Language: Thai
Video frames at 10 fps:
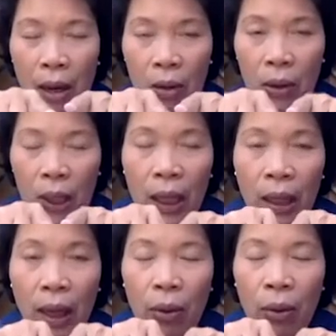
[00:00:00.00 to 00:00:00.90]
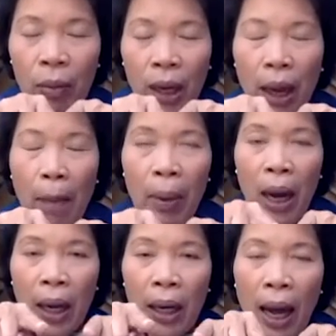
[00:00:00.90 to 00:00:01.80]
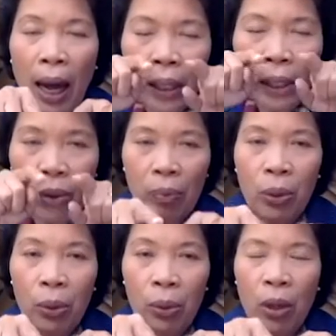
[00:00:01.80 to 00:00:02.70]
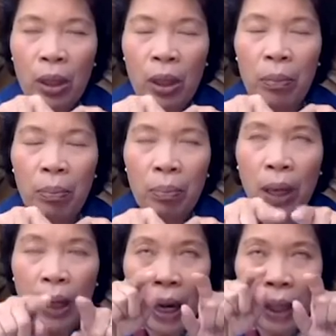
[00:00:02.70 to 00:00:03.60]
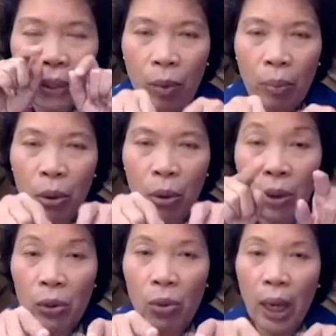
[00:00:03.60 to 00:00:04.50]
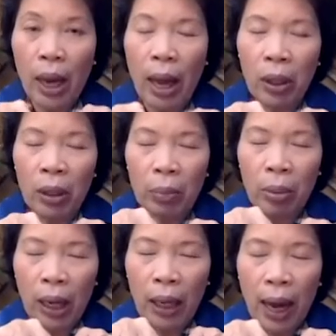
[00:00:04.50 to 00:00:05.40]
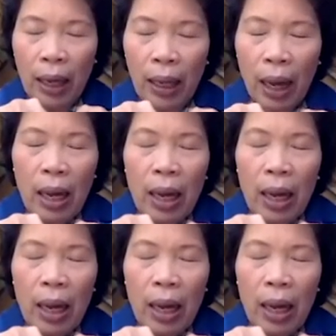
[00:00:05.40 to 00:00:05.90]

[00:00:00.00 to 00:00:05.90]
คงจะเคยเห็นรูปนะคะ พลังงานที่สมดุลก็คือพลังงานที่สมดุลที่สวยงามก็คือพลังงานเนี่ย